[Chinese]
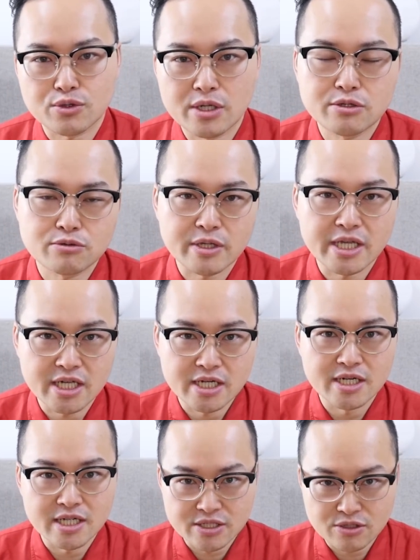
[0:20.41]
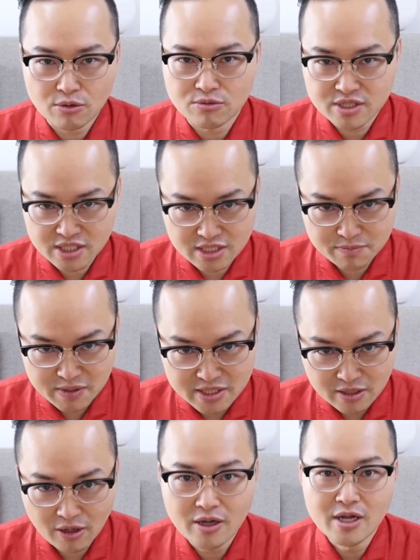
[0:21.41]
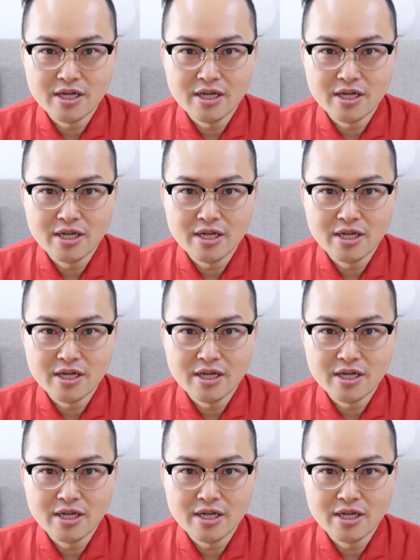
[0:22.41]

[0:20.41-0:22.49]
推出的一个冷冻食品哦。